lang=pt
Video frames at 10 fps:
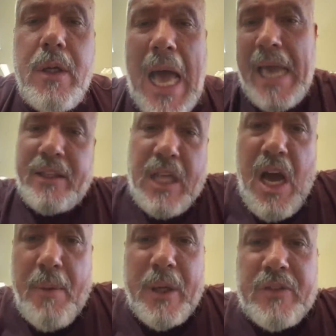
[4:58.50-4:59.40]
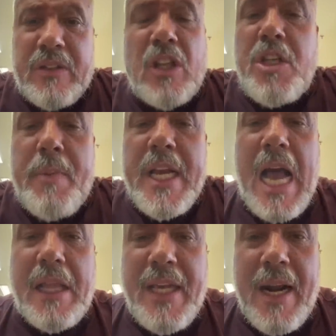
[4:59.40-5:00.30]
Ah, então, mano, vocês estão de
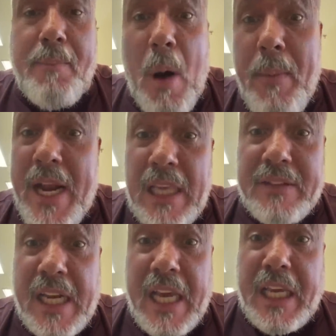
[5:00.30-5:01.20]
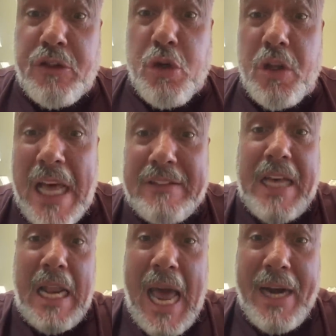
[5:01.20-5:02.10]
brincadeira, palmeirense querer questionar
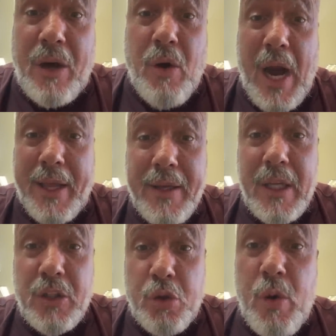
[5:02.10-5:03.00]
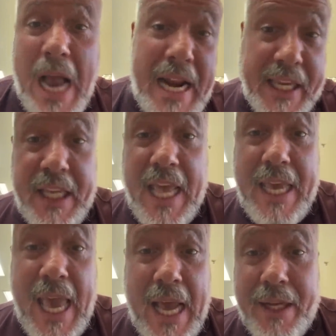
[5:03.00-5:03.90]
salário agora? De um cara que nem
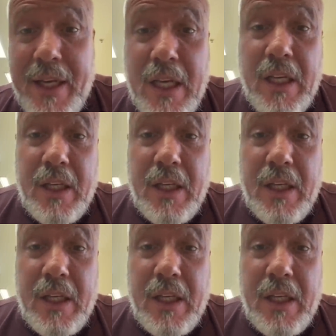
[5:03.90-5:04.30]
ele?